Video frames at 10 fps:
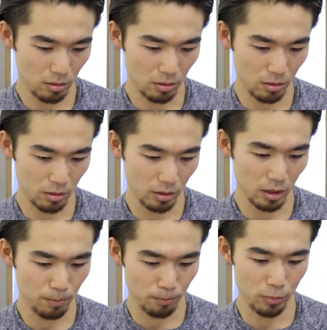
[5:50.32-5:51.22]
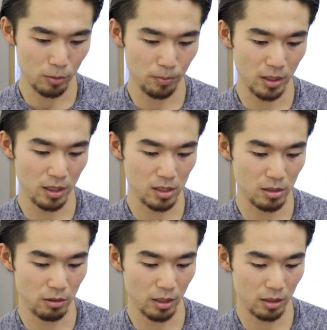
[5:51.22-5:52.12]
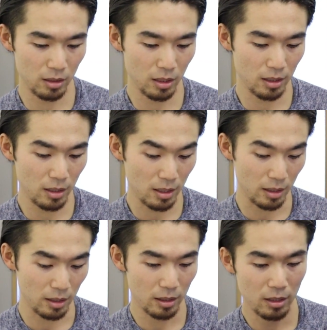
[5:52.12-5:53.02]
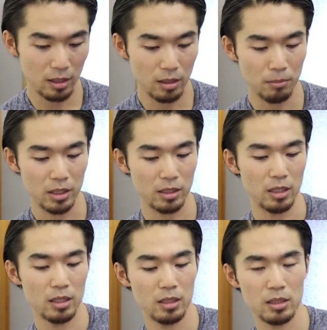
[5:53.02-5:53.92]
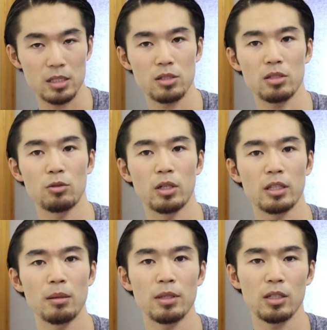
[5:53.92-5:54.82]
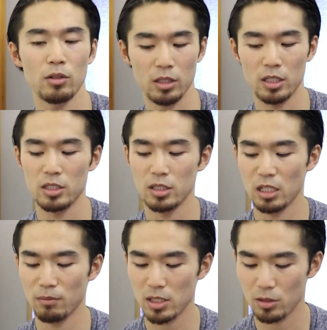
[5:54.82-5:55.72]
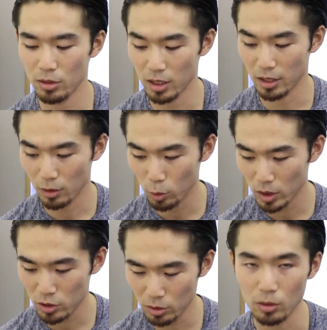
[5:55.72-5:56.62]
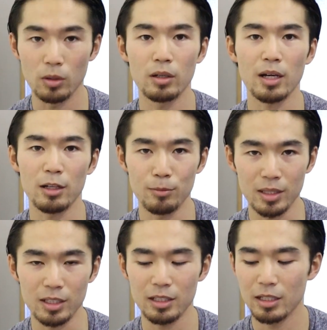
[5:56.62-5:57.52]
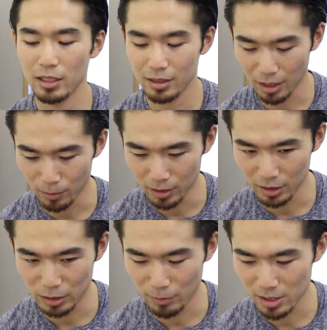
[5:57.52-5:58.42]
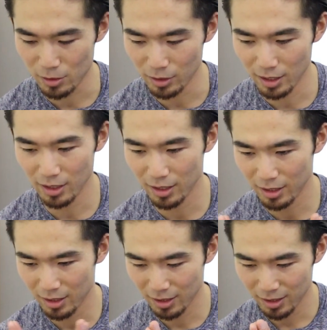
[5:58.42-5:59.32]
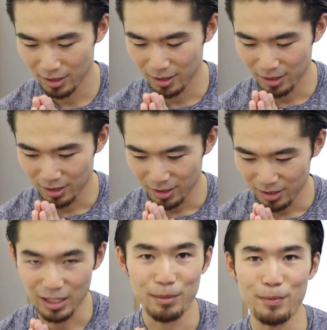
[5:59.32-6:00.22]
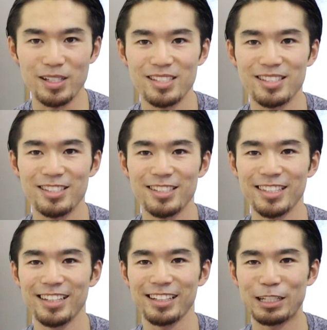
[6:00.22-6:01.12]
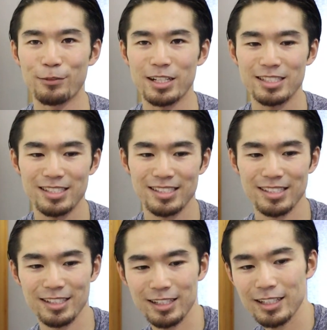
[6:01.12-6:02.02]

と1本パーソナルやってからまたがっつりご飯食べていくような感じになりますのでここはちょっと軽めに食べていきますので食べますいただきます